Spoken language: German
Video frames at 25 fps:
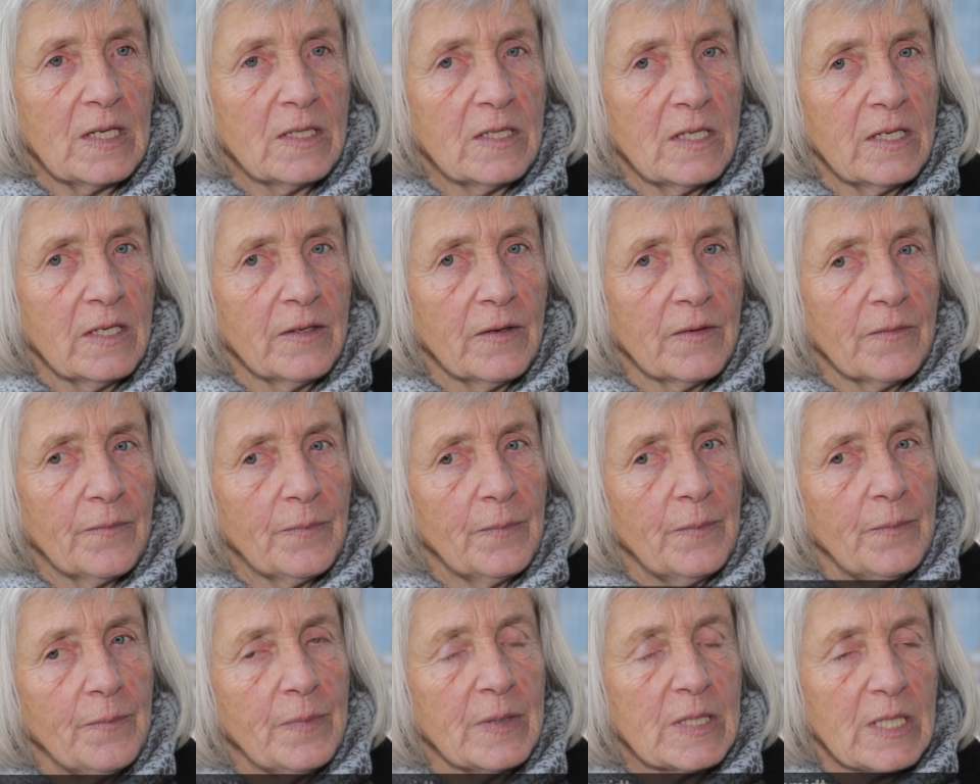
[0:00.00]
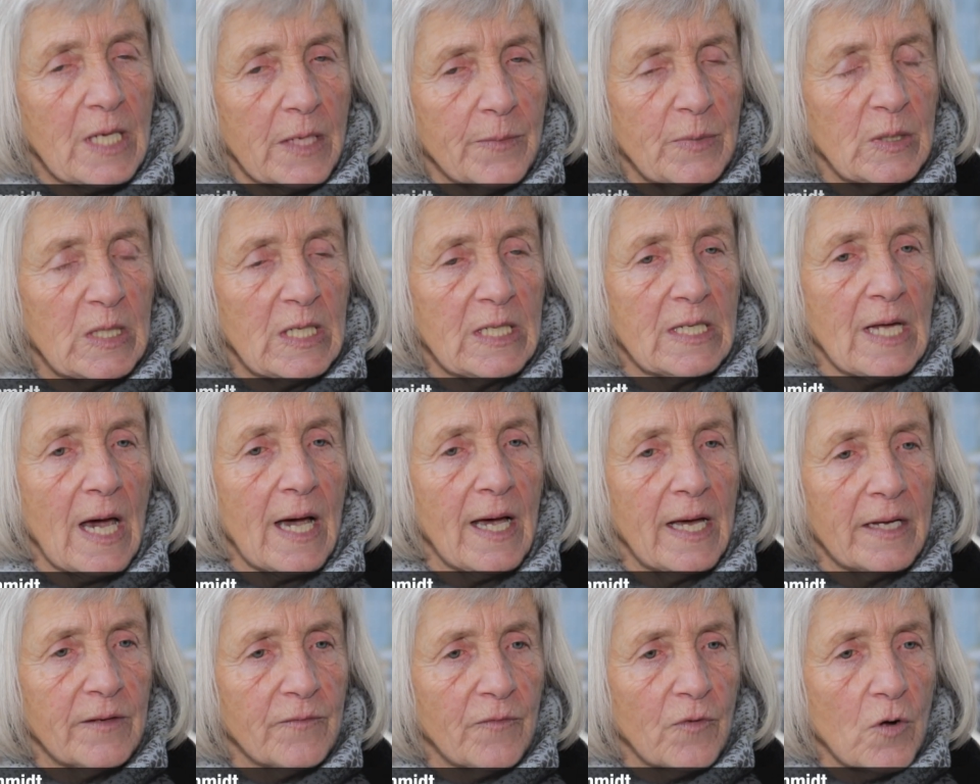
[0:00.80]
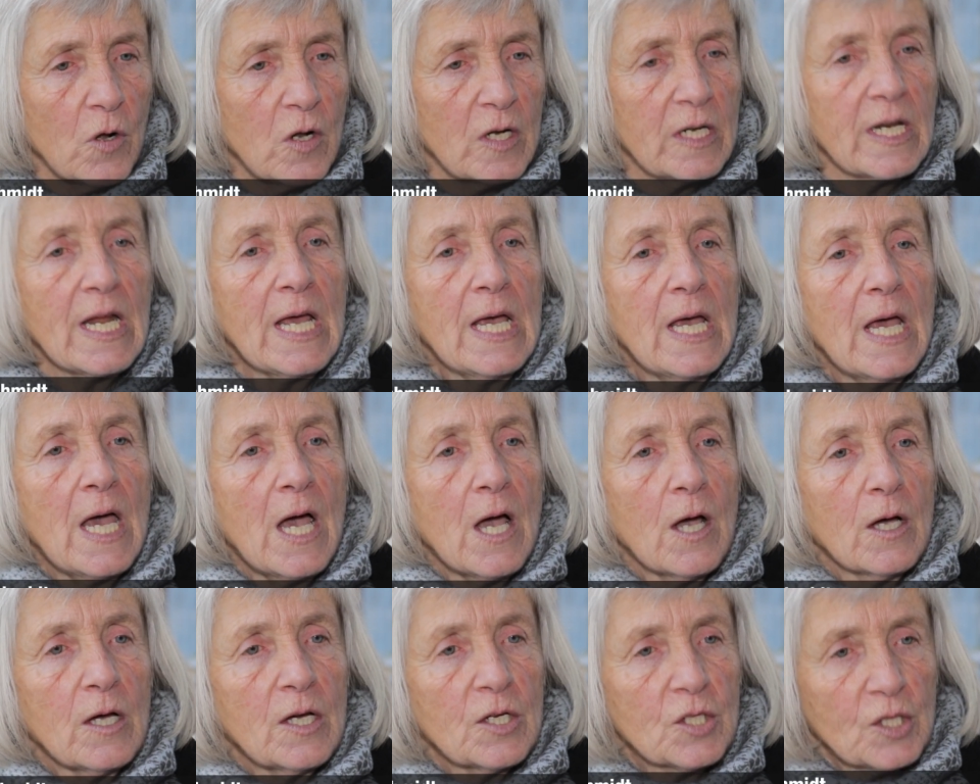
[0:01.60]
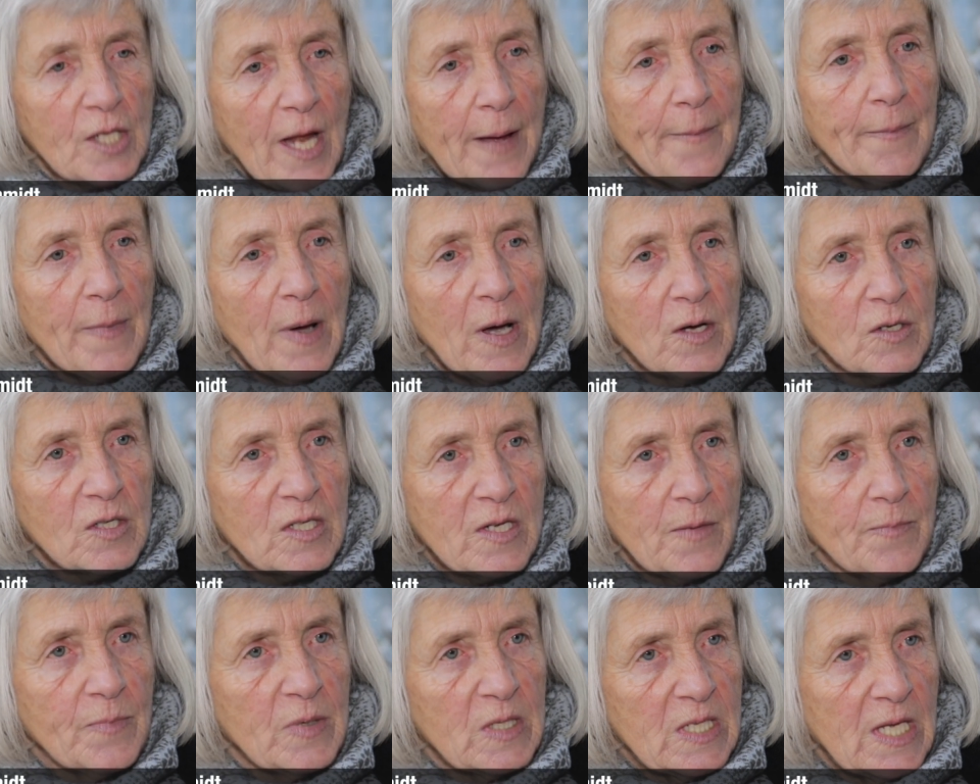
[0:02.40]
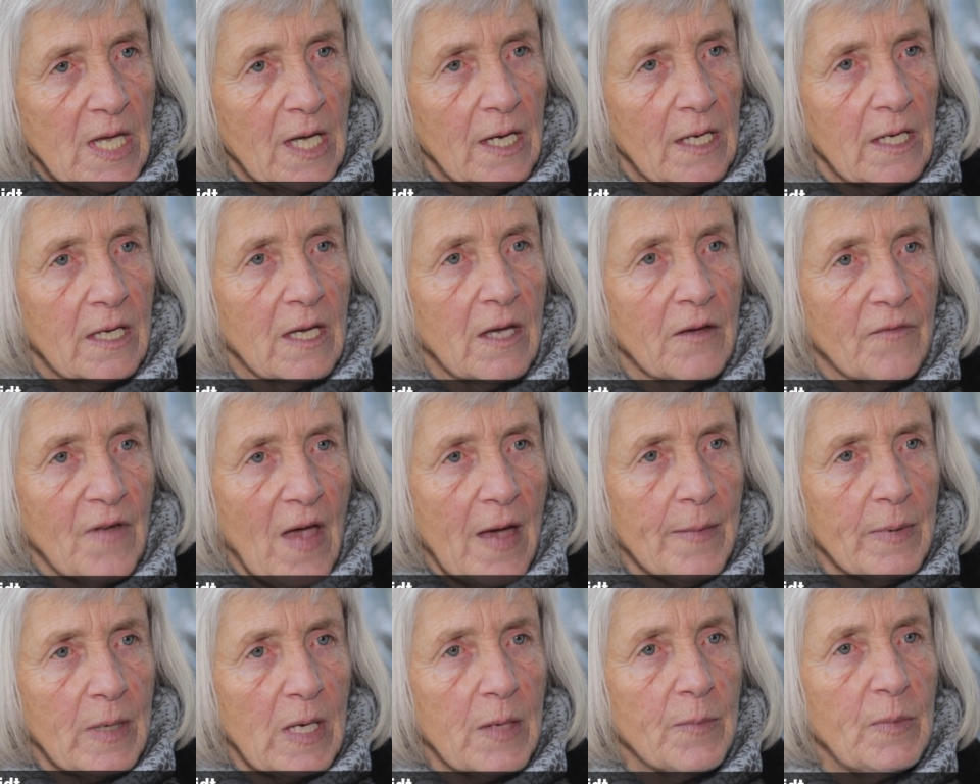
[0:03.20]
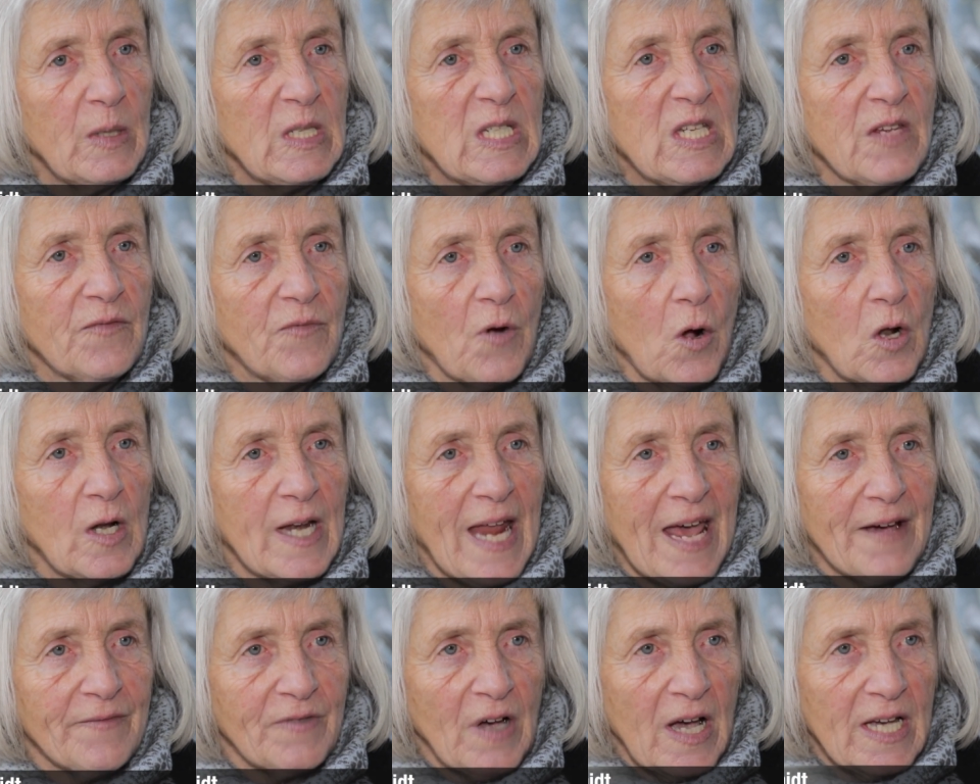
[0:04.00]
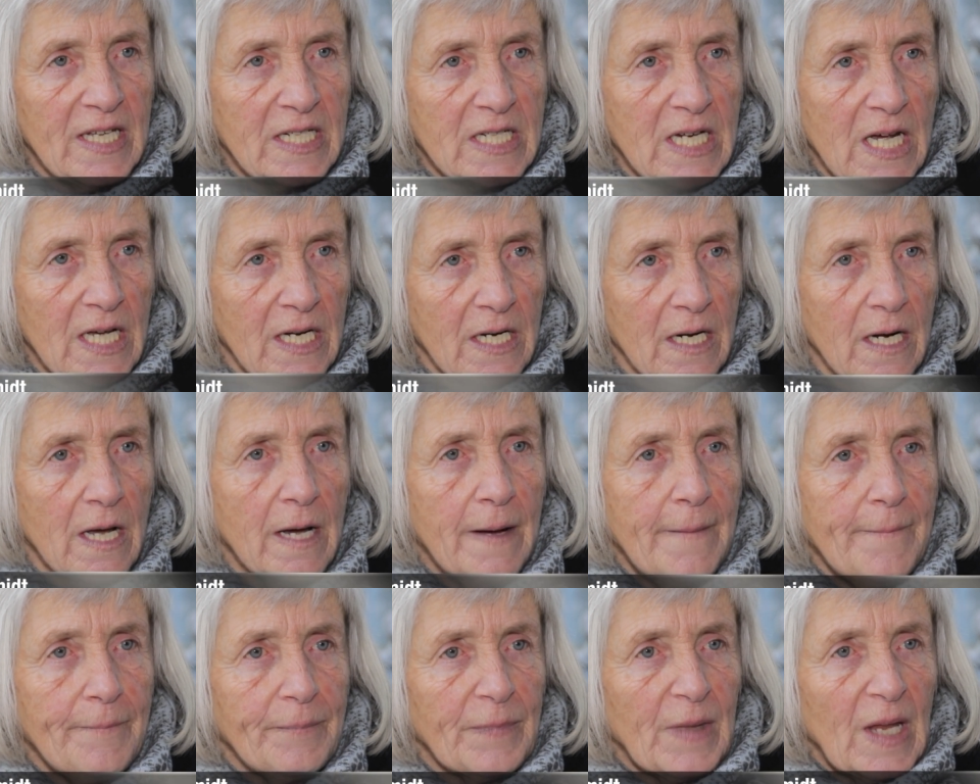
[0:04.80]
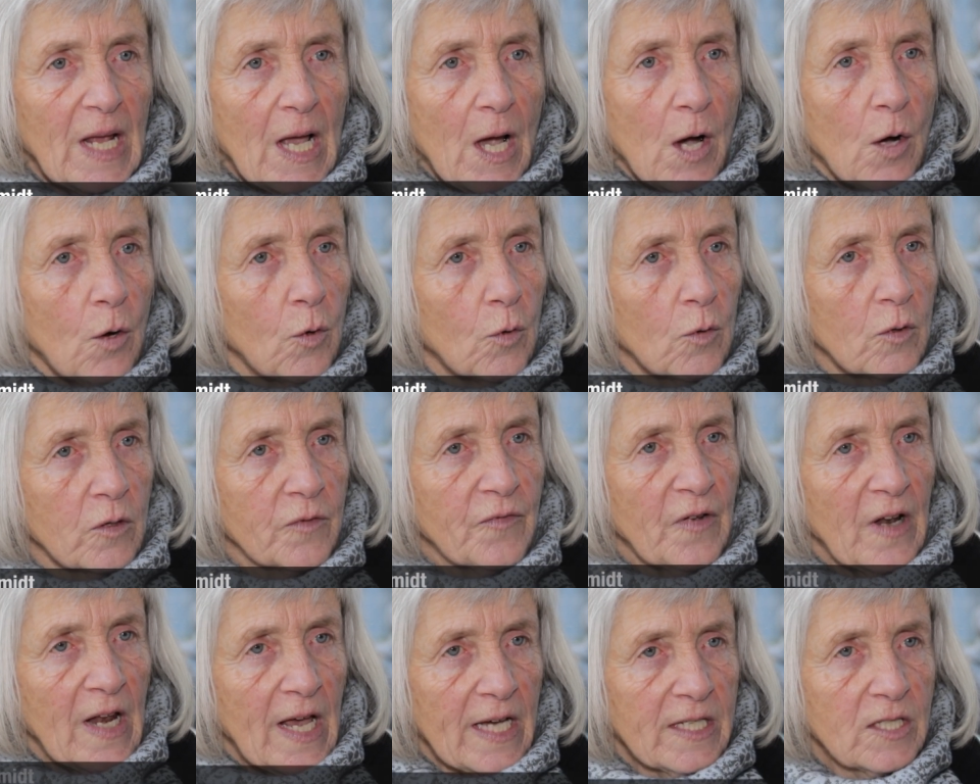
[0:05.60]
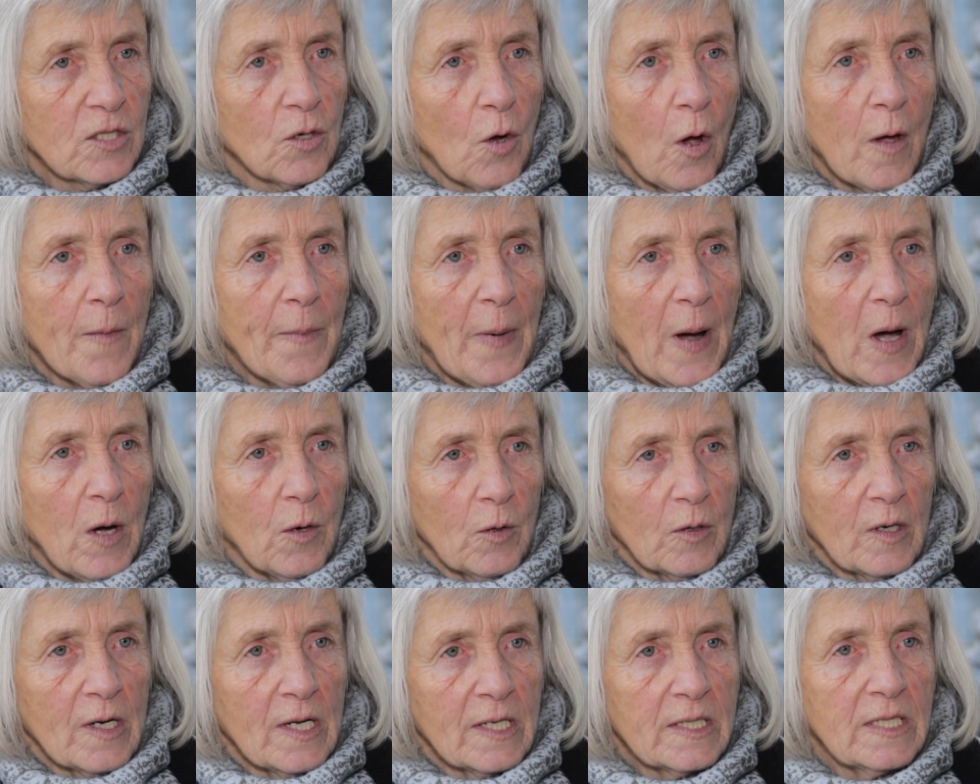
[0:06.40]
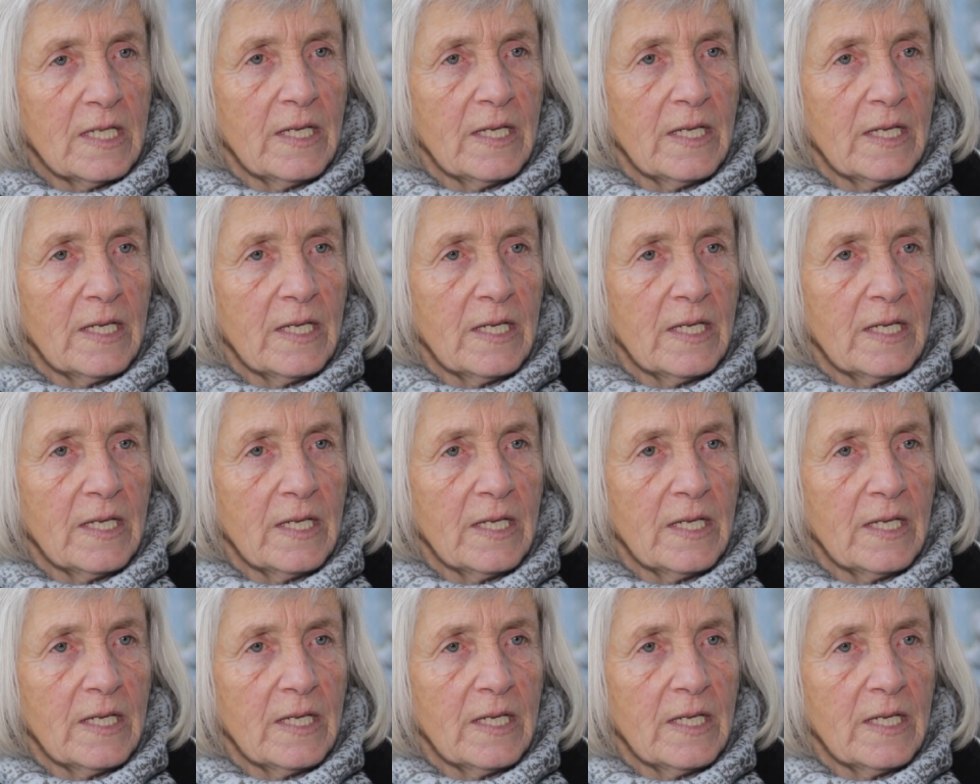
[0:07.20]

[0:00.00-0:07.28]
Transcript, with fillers: Die Betriebe, die da rein wollen, stammen aus dem bisherigen Gewerbegebiet, die wollen erweitern und vielleicht neu bauen.